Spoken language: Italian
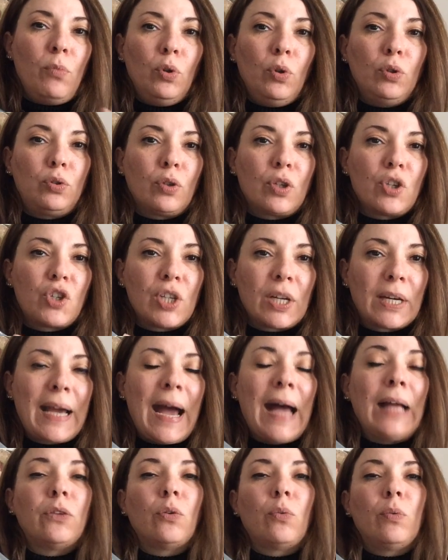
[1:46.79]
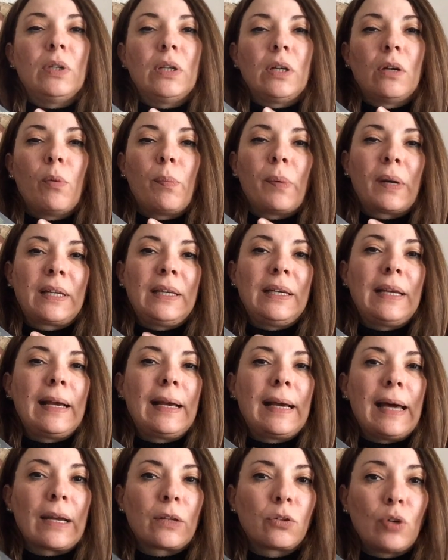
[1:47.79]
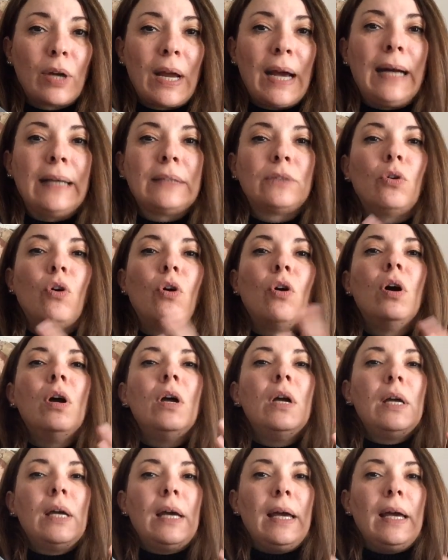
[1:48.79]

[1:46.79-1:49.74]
molto ricercato con il copertino incartonato,